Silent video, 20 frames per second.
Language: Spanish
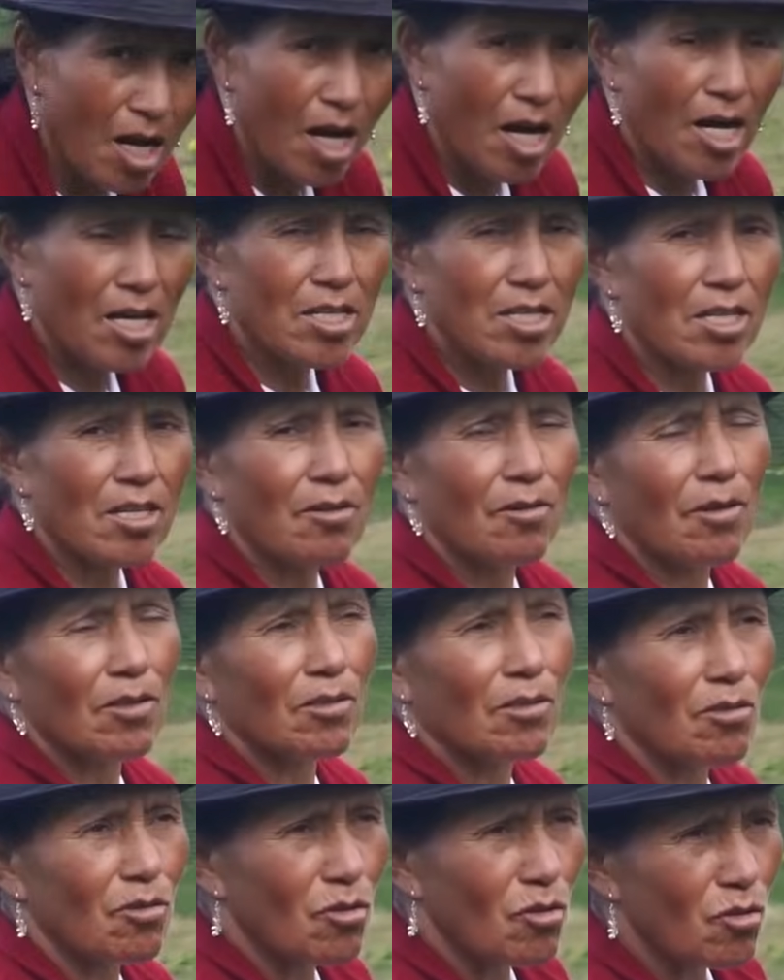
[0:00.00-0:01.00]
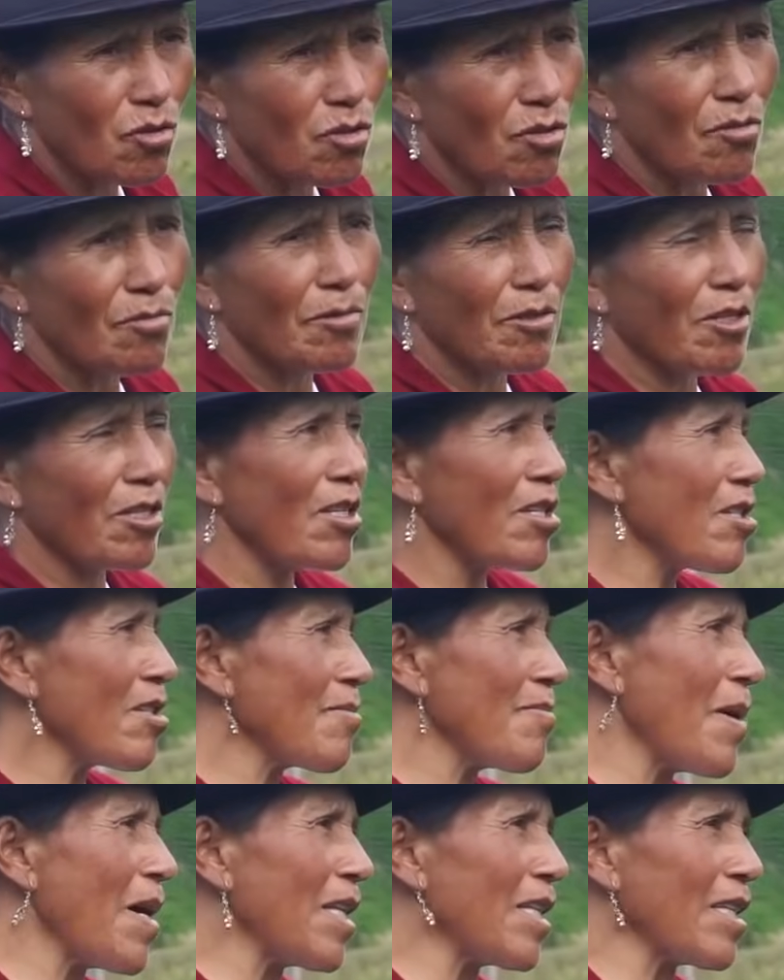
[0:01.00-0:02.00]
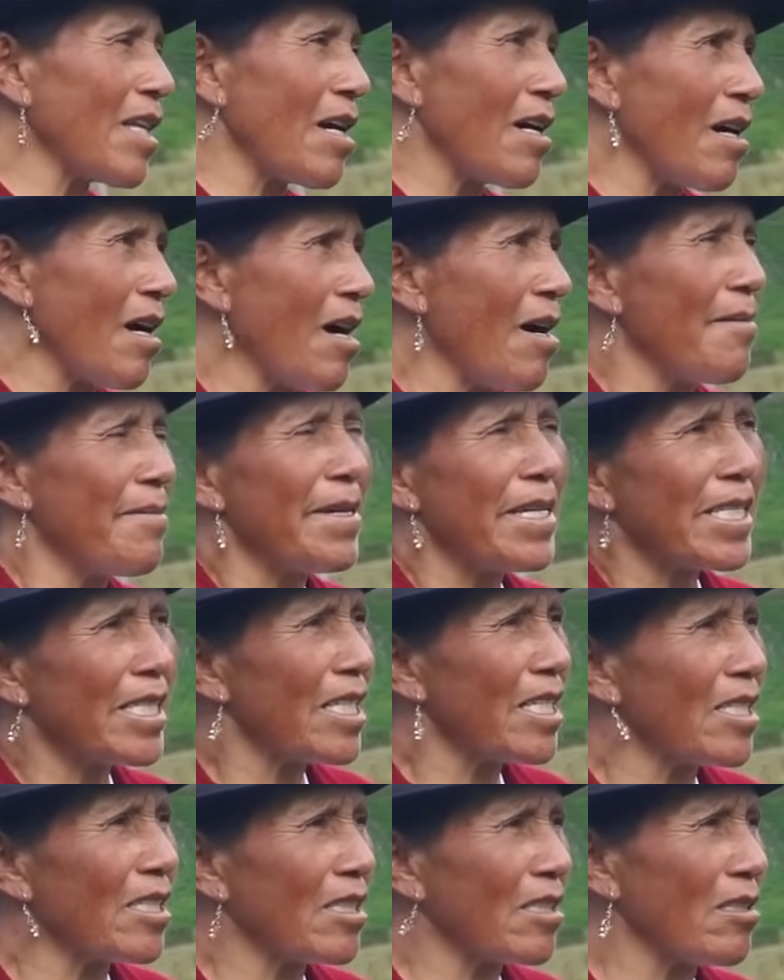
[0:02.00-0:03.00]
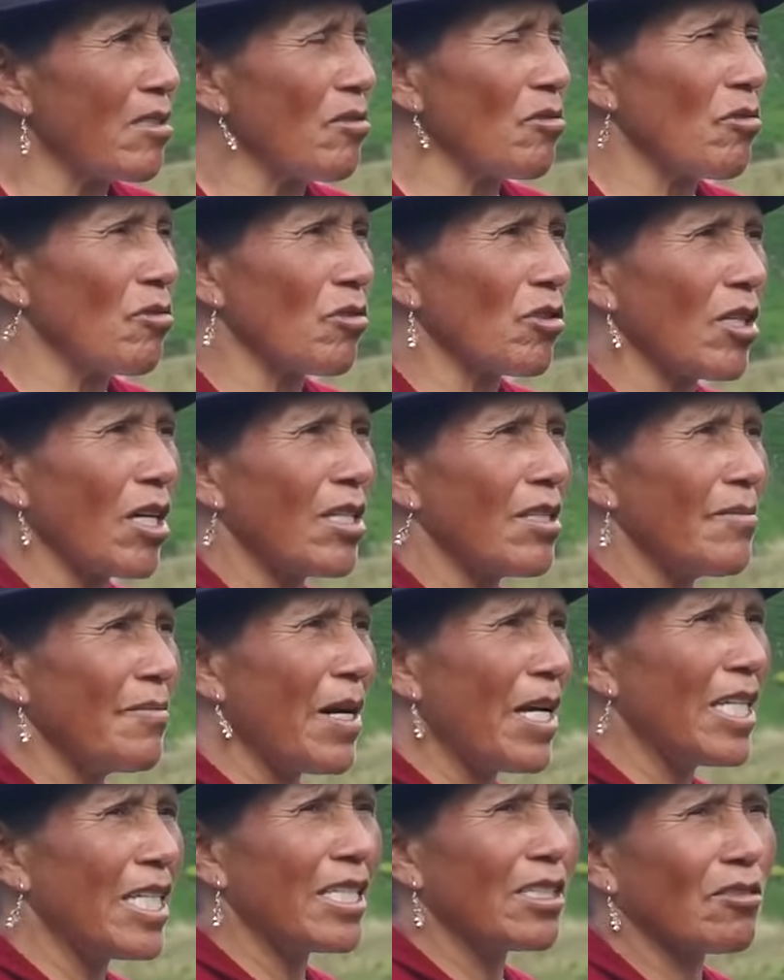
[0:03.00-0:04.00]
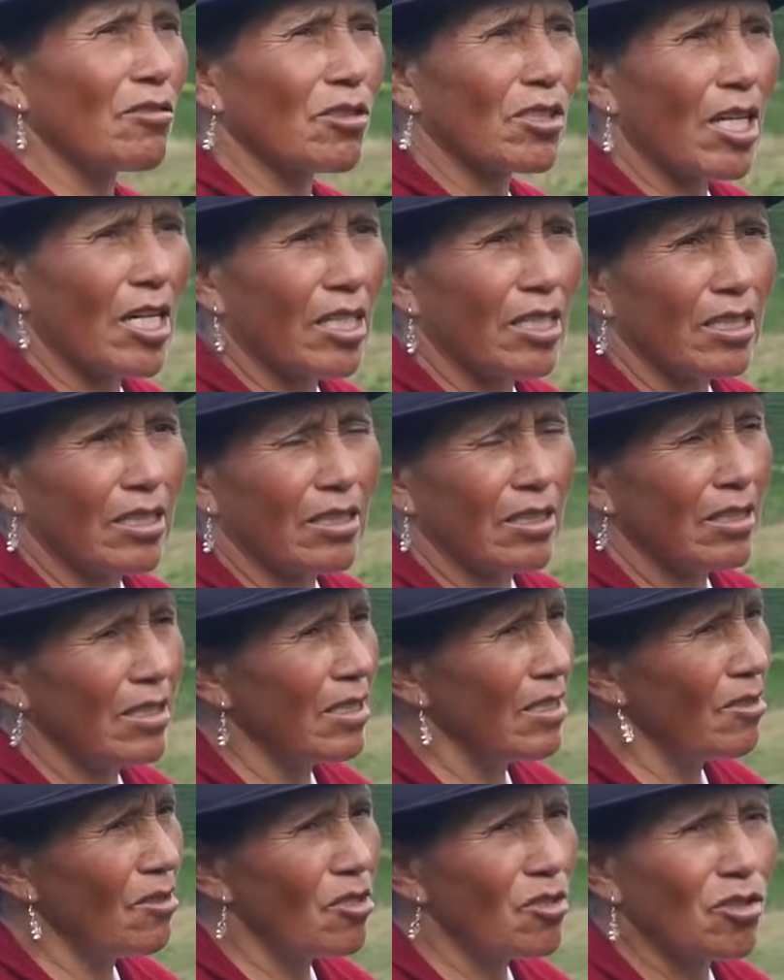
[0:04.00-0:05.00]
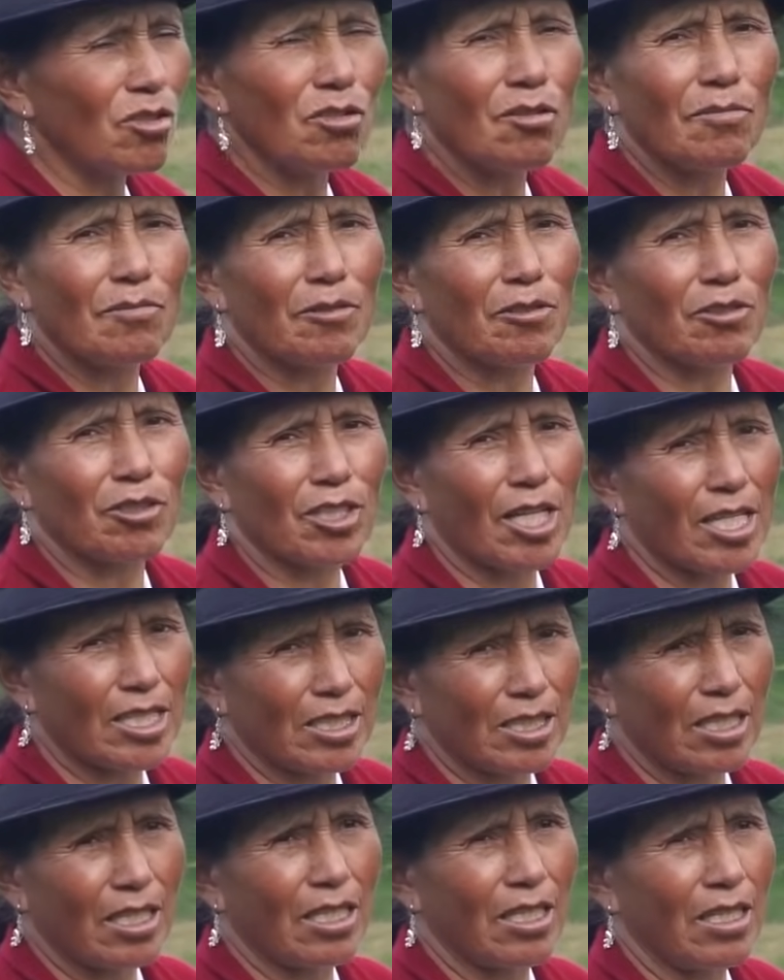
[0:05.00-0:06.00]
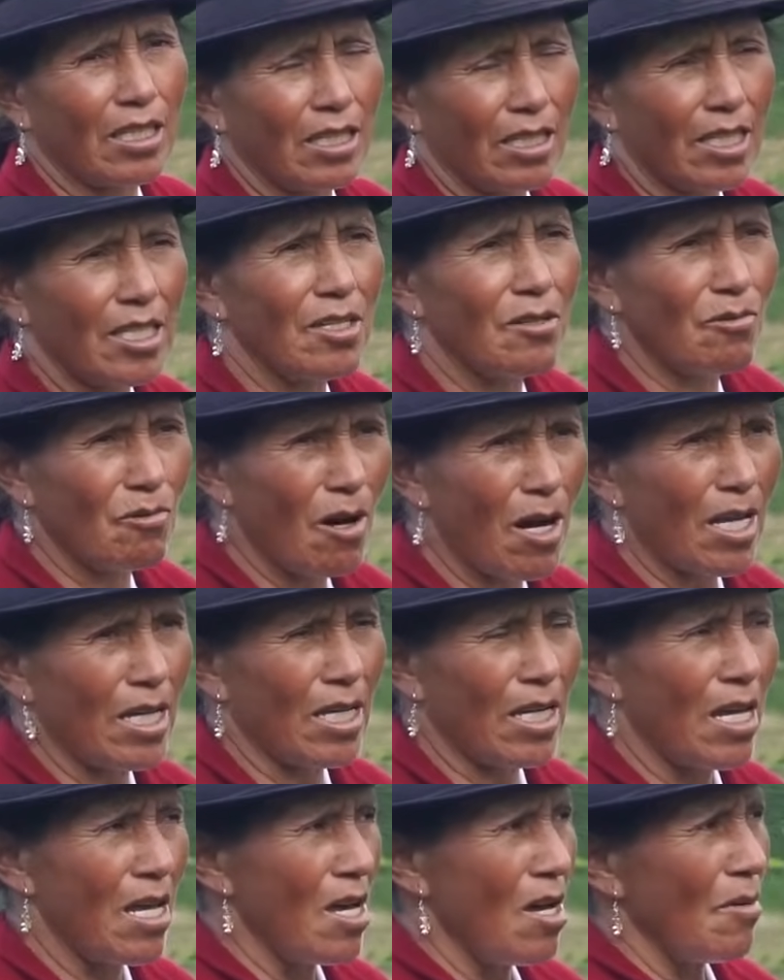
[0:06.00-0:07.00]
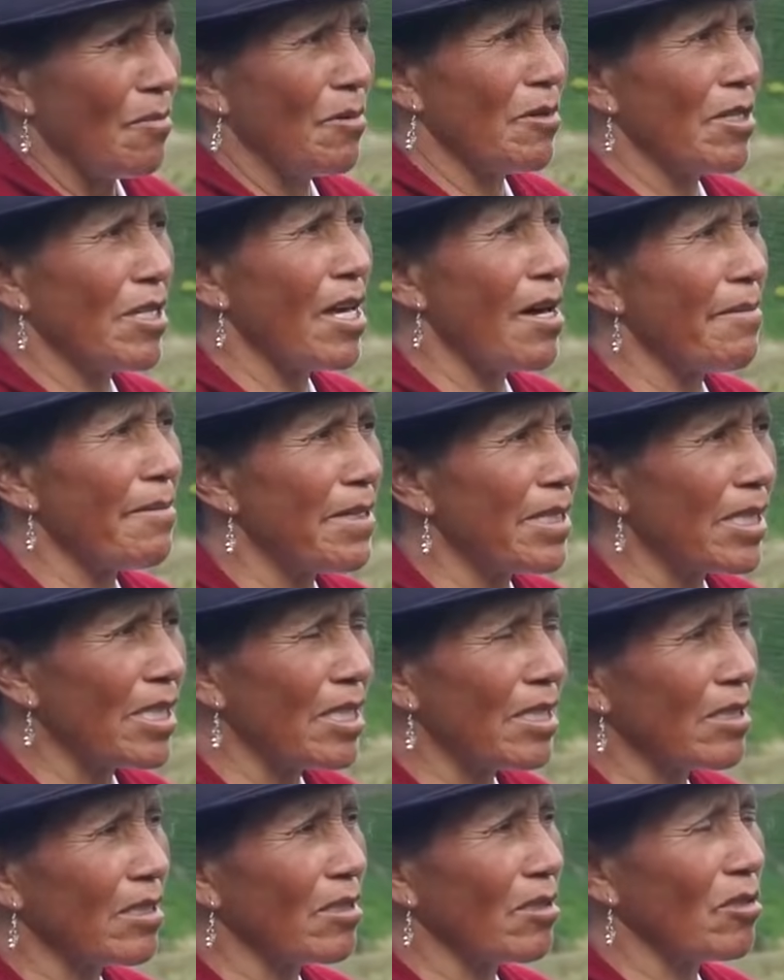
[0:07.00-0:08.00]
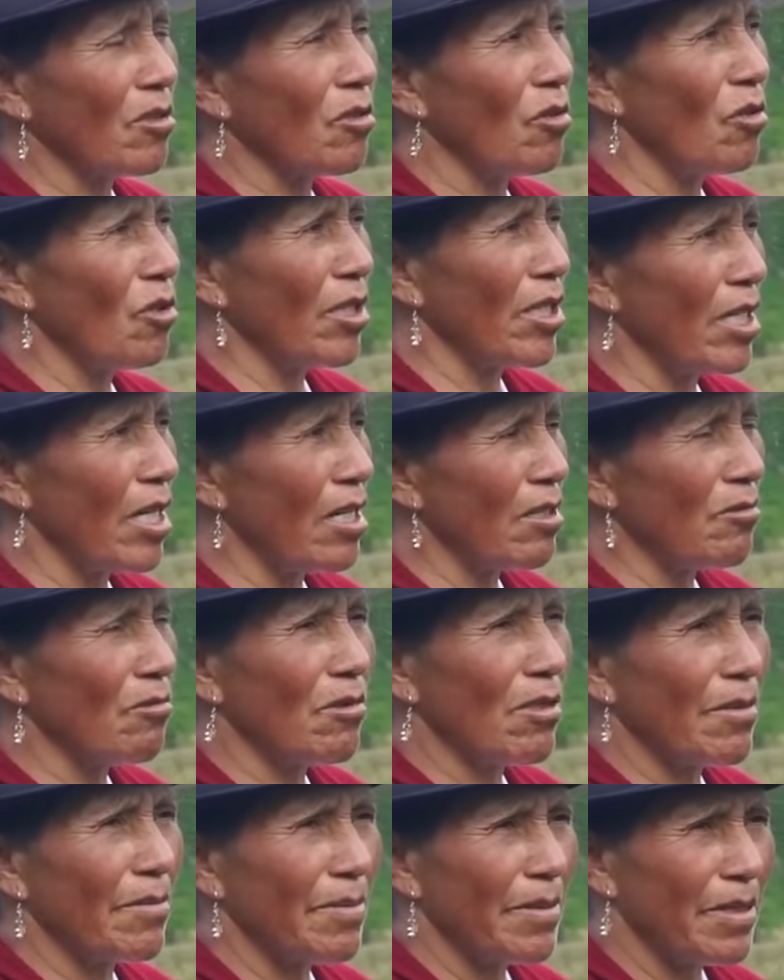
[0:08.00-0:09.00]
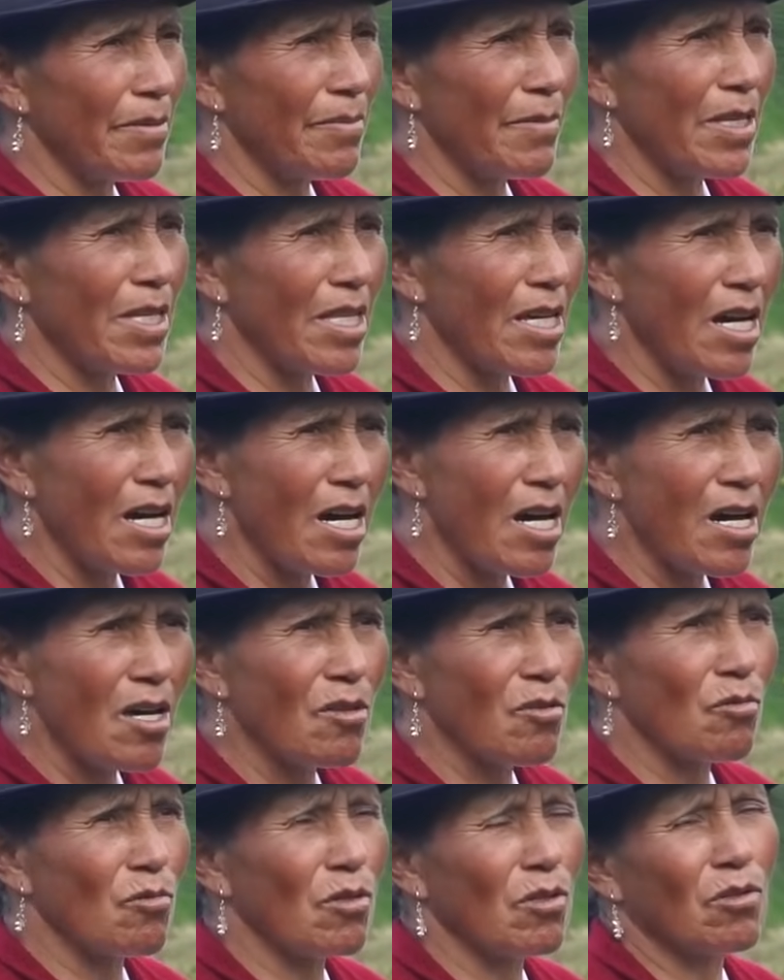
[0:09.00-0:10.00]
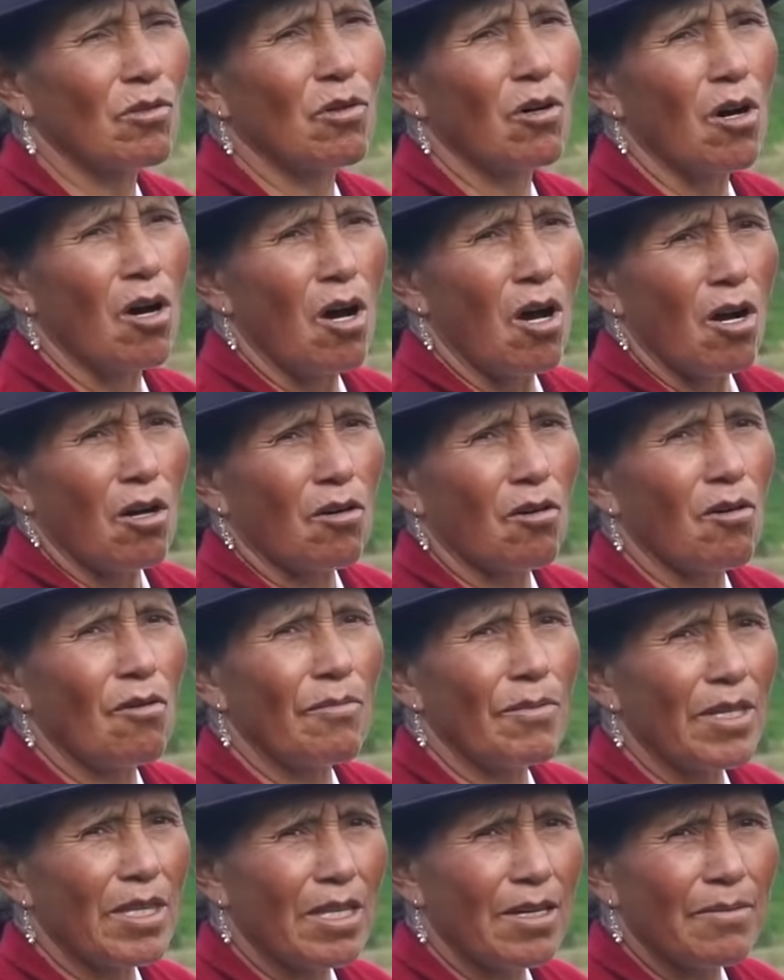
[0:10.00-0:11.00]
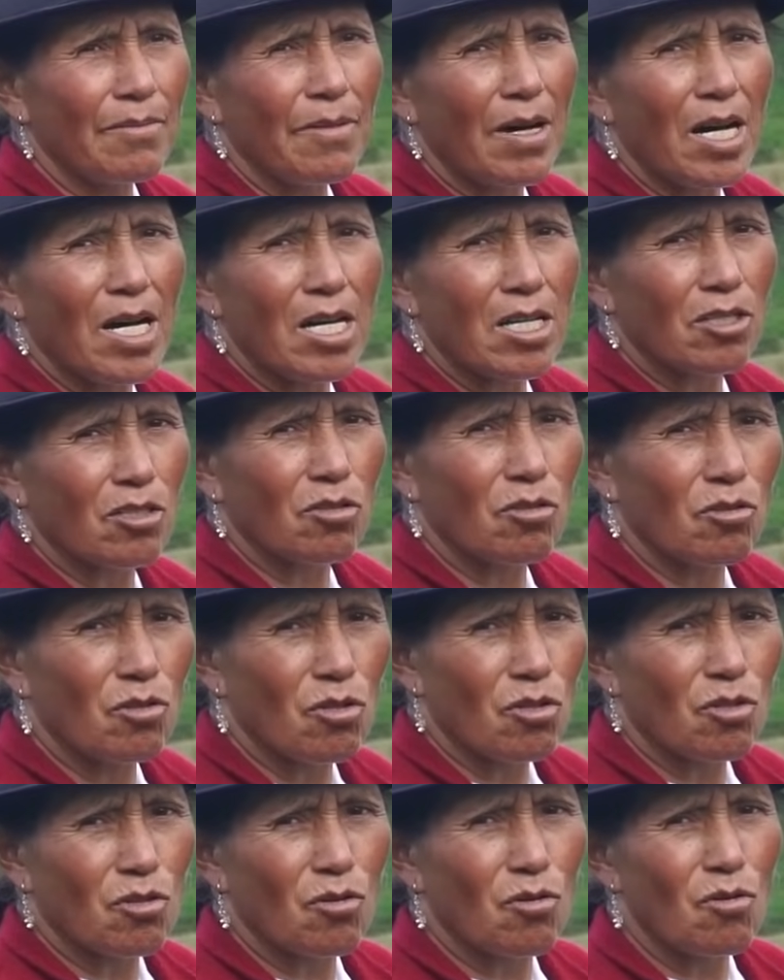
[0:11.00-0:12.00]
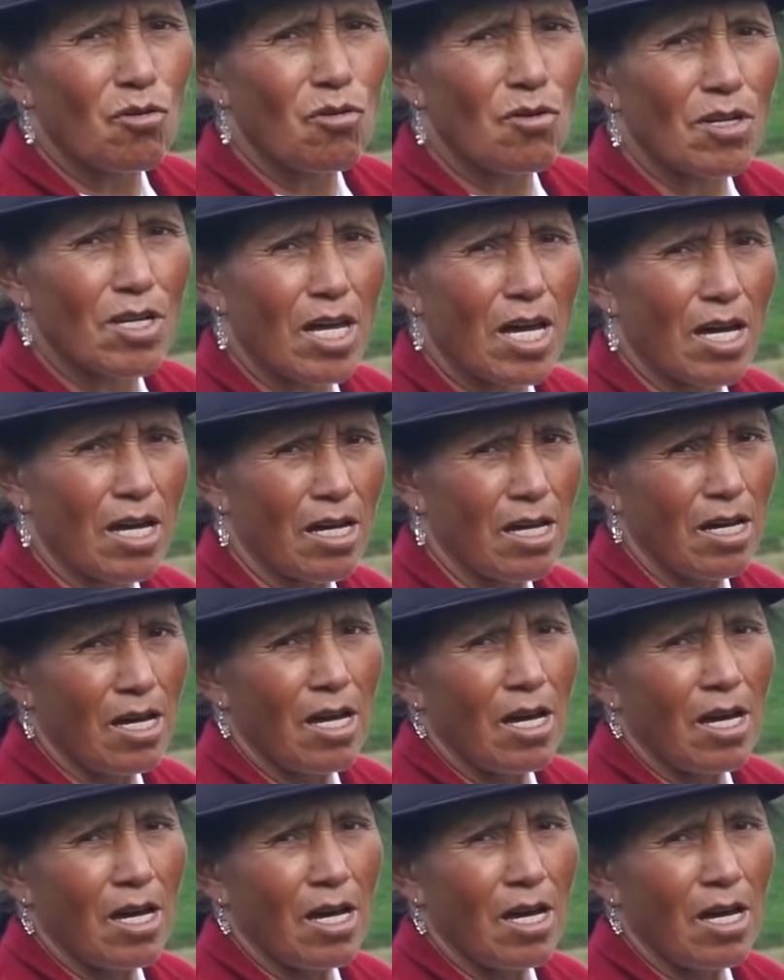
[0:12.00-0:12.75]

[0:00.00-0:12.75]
Así cuando no somos de espalda, a veces con los animalitos tan, no somos así igual, porque a veces coge alguna enfermedad o come de más, torzona.